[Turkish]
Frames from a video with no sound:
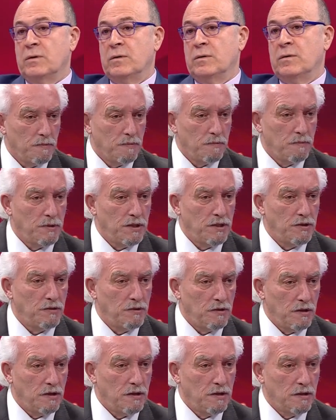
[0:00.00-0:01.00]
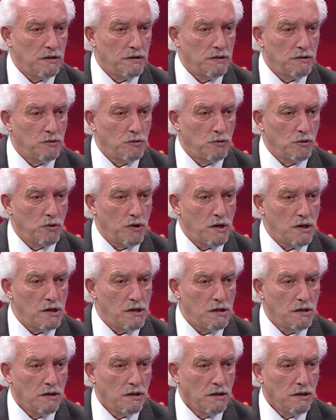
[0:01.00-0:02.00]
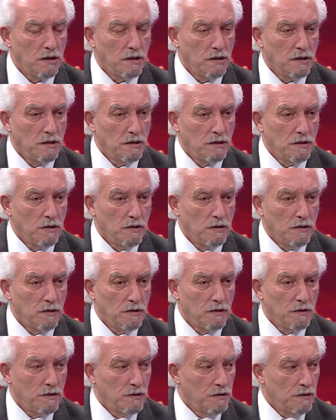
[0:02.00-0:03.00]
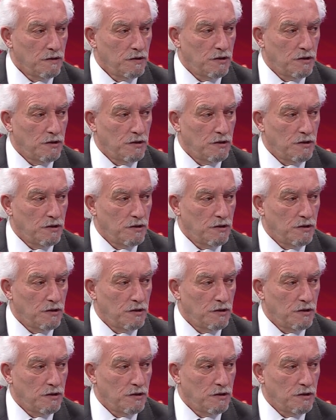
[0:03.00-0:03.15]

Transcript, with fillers: Bin e, Abi, euroya. Kimi söylüyorsun? Santrafor.